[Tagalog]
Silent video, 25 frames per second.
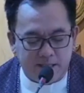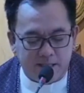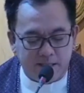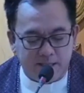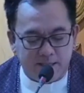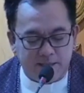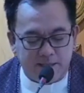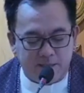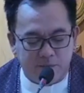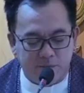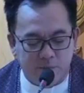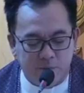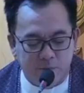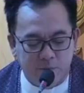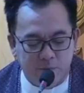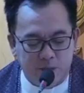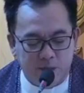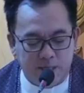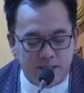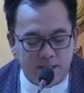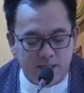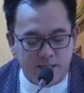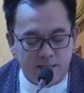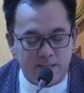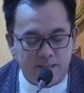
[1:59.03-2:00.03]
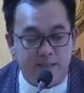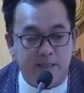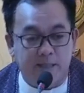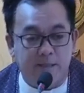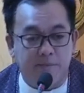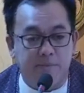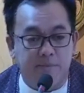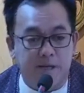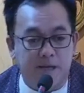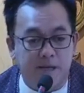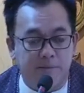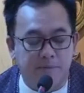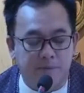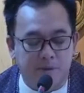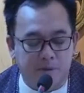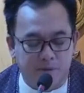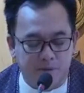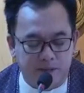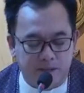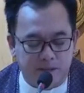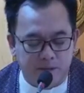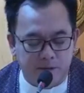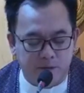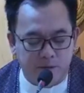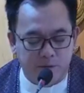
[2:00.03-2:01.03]
ka sa buhay sa ibabaw
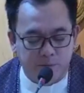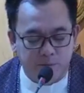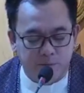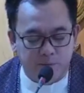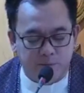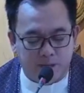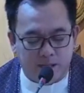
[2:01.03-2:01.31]
ng